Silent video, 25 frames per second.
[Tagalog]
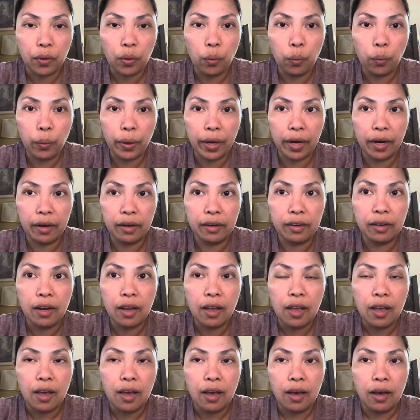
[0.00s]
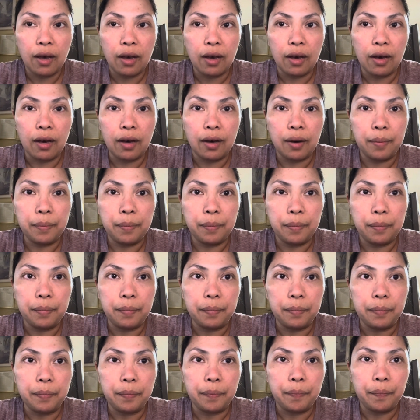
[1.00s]
where um,
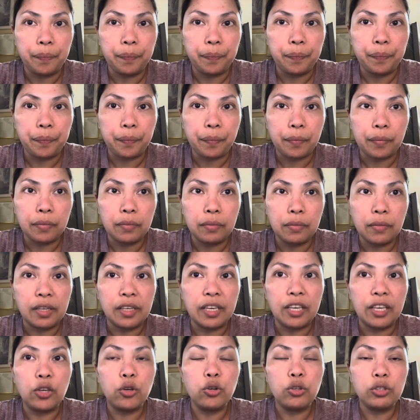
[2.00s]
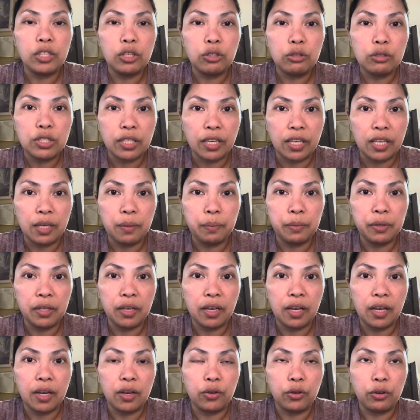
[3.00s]
nag-ingon dito sa imo
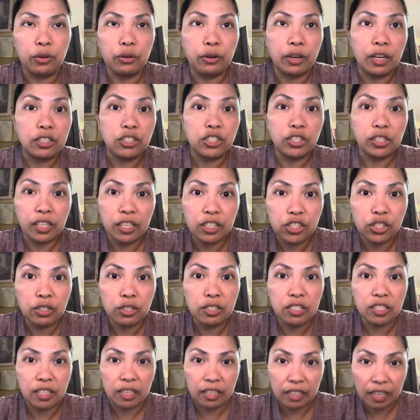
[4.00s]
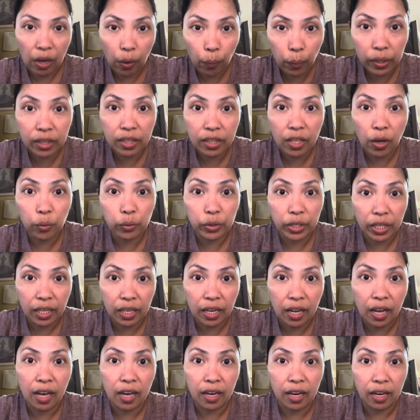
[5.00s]
nga congratulations na dawat daw
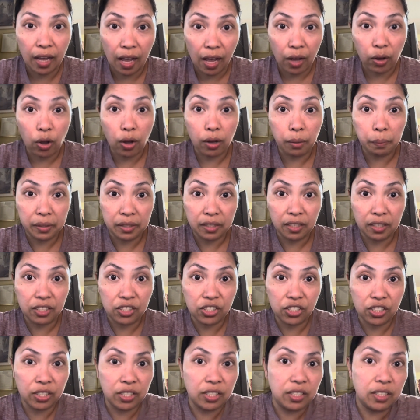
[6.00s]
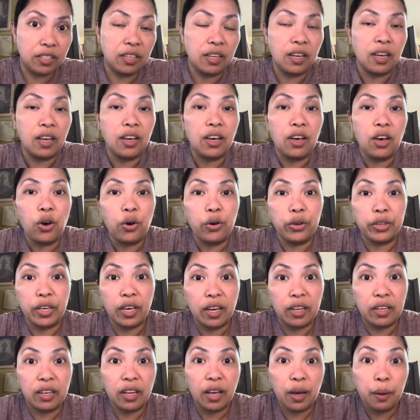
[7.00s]
nila ang akong petition o
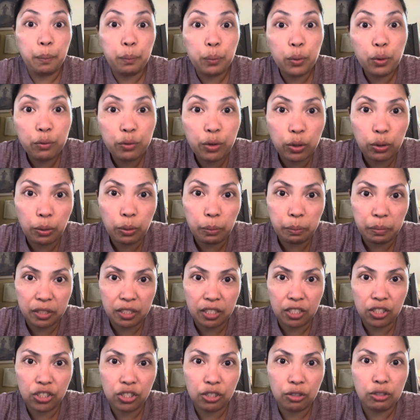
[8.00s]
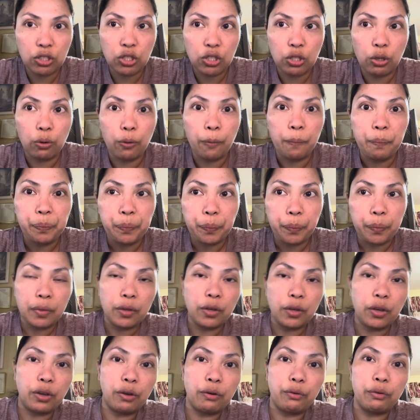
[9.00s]
nga na-approve atong petition so
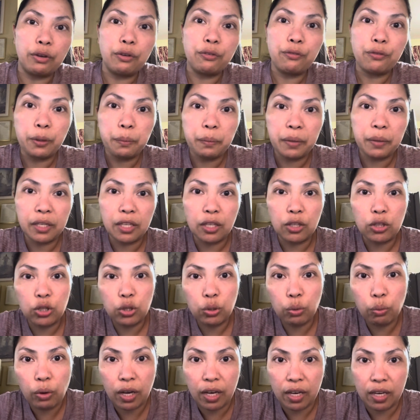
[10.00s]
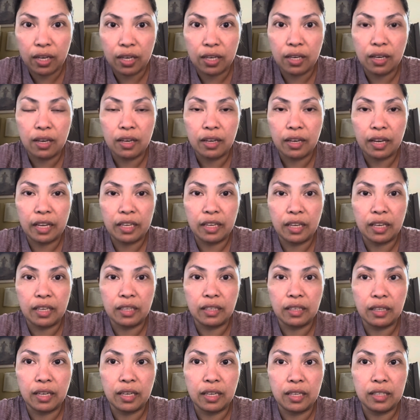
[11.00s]
you refer me dito a uh, kana
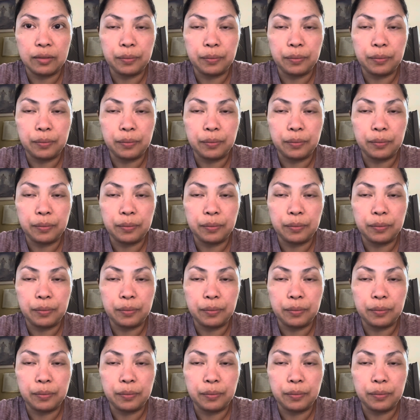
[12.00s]
nga